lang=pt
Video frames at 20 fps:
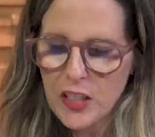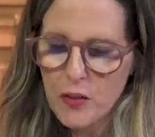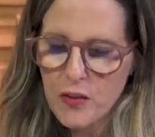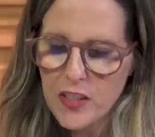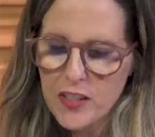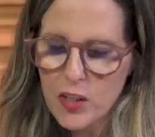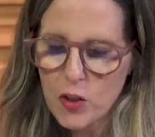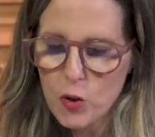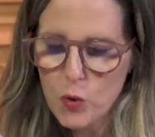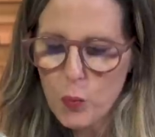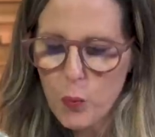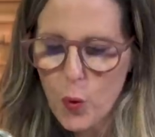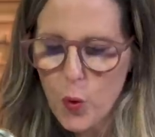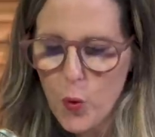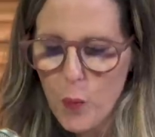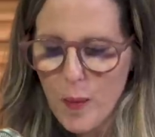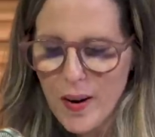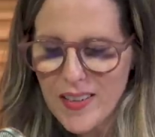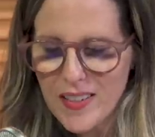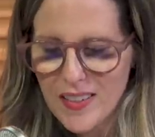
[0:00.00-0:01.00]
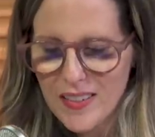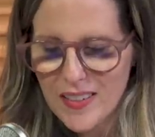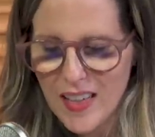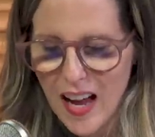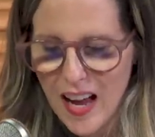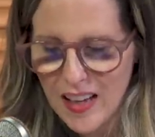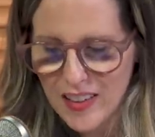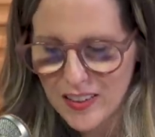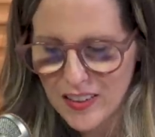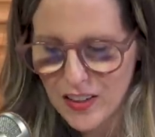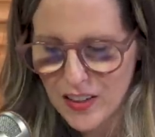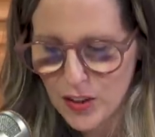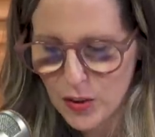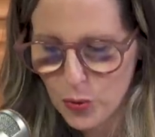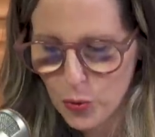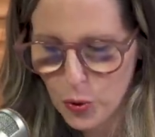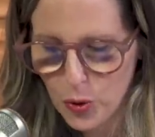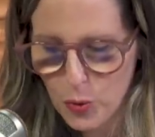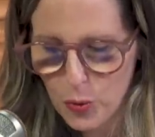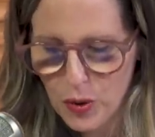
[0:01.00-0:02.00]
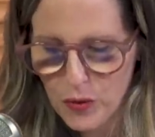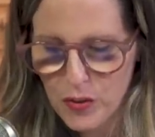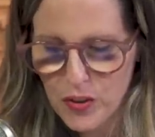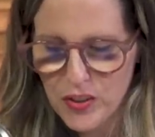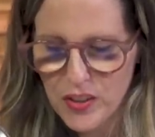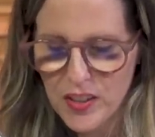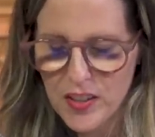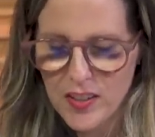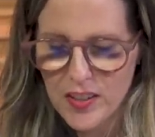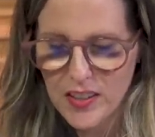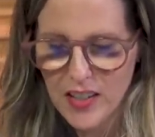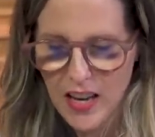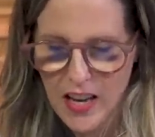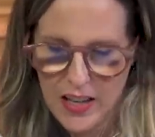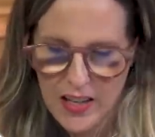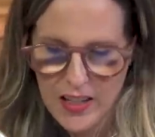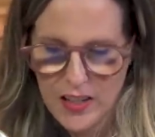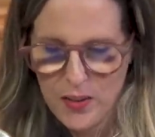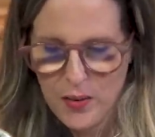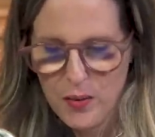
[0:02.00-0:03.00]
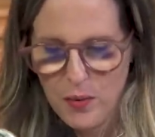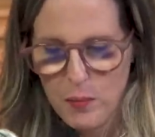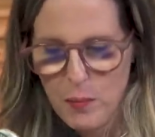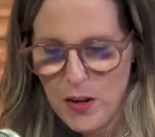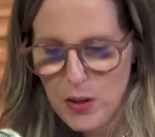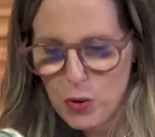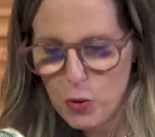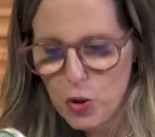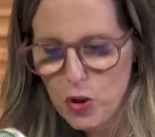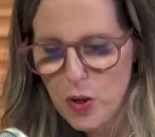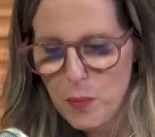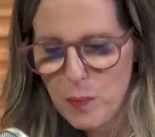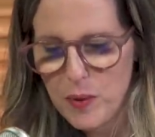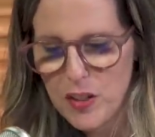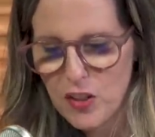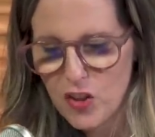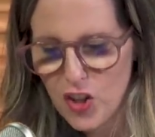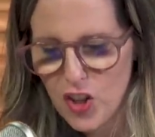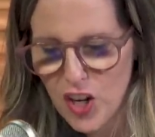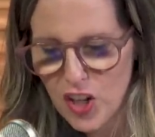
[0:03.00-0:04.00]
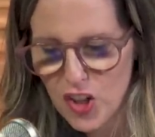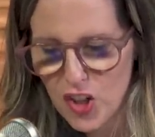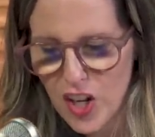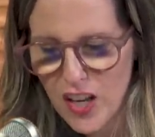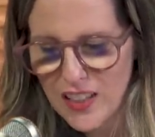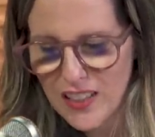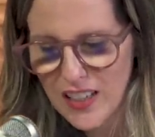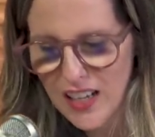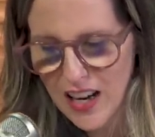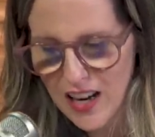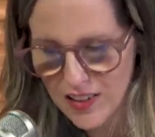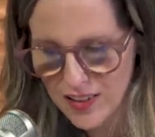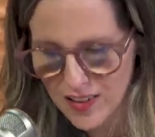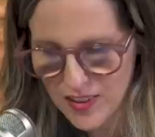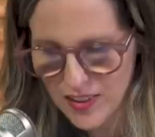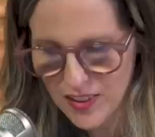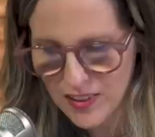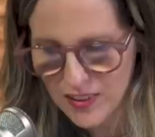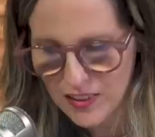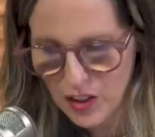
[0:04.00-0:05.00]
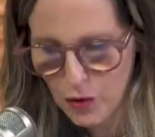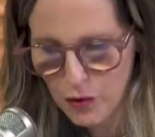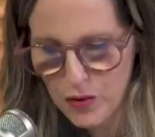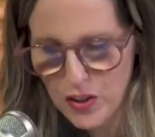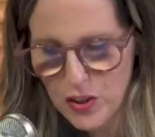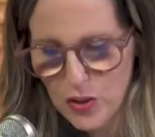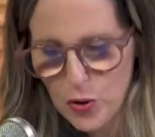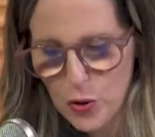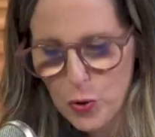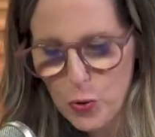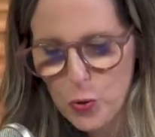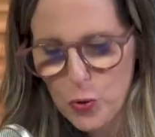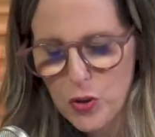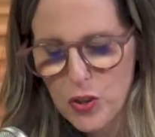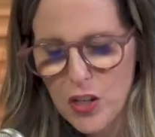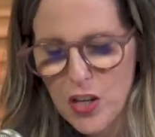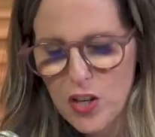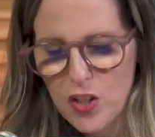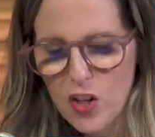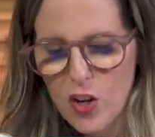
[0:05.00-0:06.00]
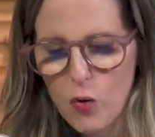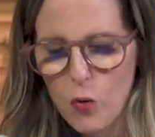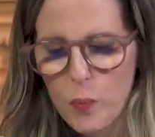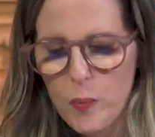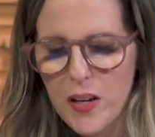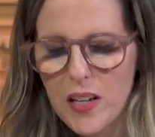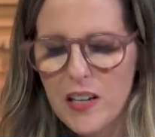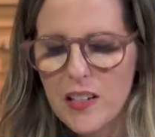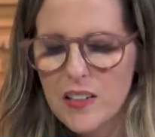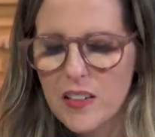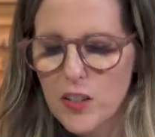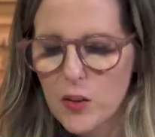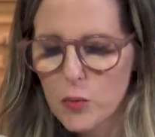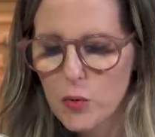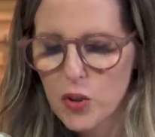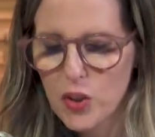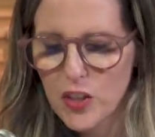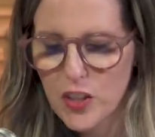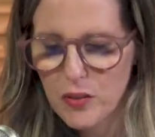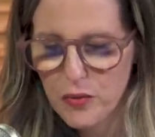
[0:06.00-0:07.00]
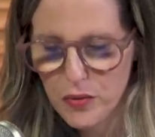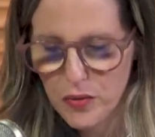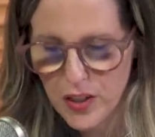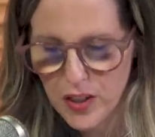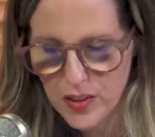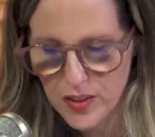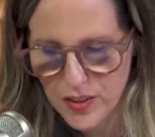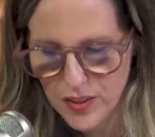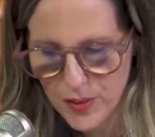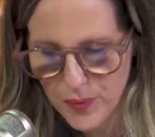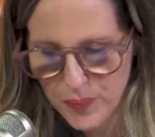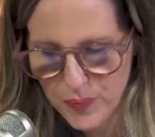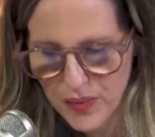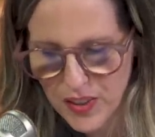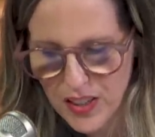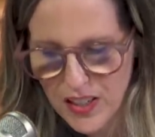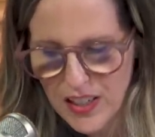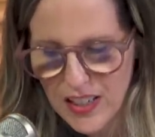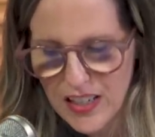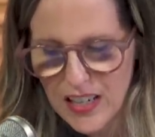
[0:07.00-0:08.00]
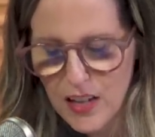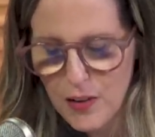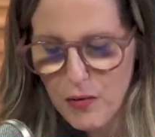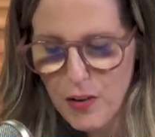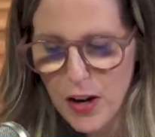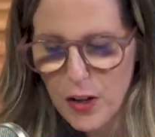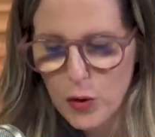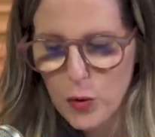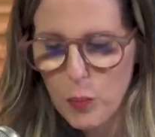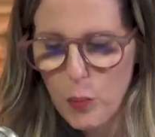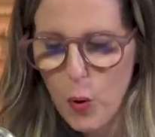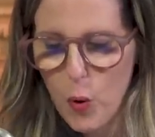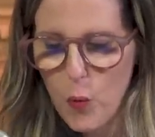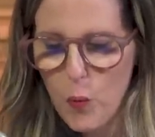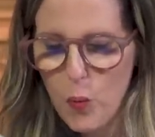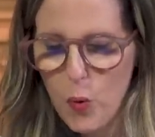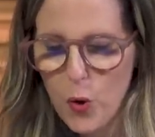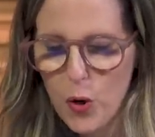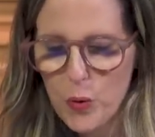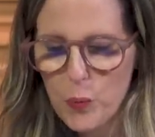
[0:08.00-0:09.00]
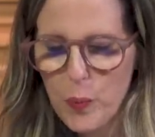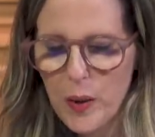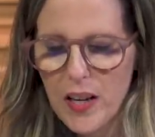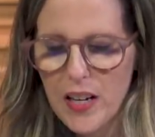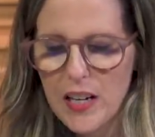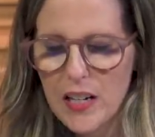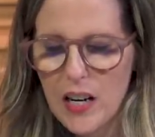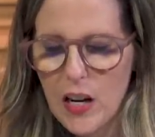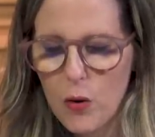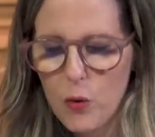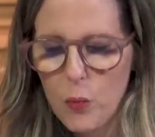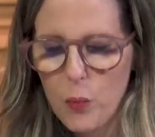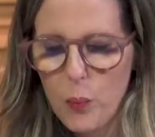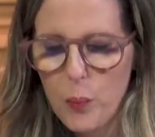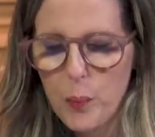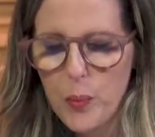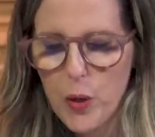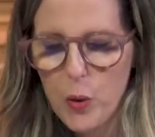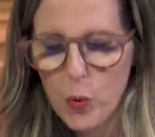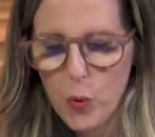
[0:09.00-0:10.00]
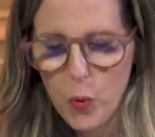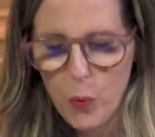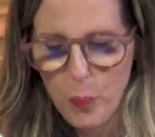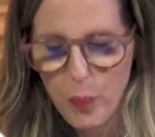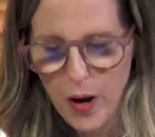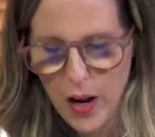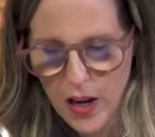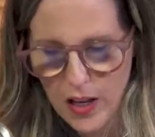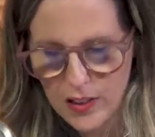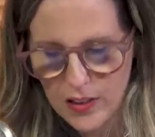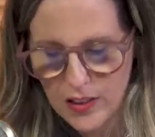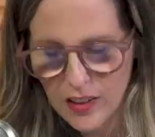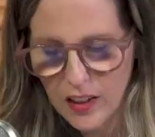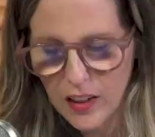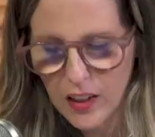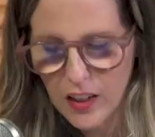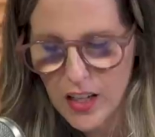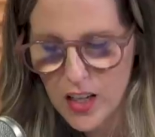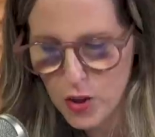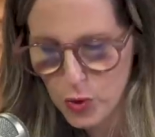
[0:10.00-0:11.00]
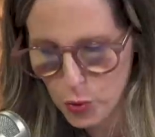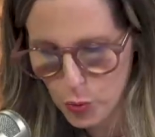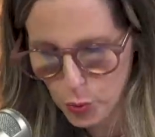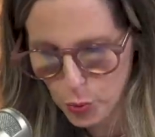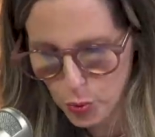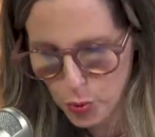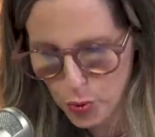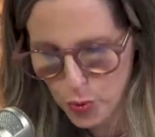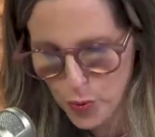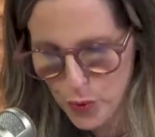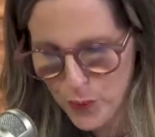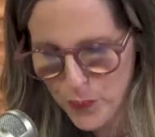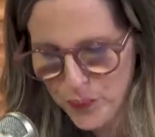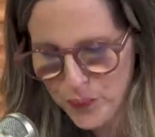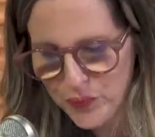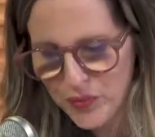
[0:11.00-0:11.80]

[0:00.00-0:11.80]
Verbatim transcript: talvez seja um pouco mais dark do que o que vocês querem, mas hoje aprendi a achar graça. Talvez isso seja um mecanismo de defesa. Levar no bom humor para não preocupar. Risos.